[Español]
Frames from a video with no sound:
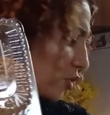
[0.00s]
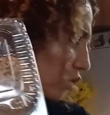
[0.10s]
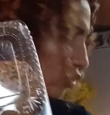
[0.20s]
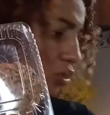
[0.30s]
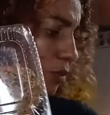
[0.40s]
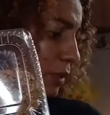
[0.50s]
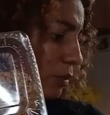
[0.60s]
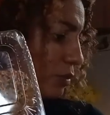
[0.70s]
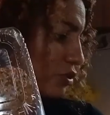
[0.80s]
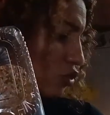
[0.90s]
porque nosotros
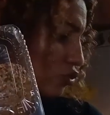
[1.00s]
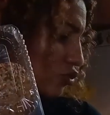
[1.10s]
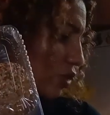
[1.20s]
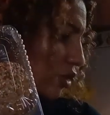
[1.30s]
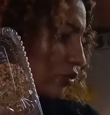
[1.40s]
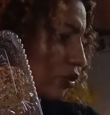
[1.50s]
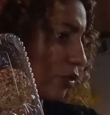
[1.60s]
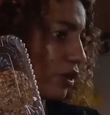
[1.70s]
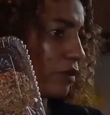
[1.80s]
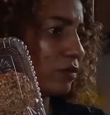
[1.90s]
compramos un bizcocho y yo aquí no lo veo.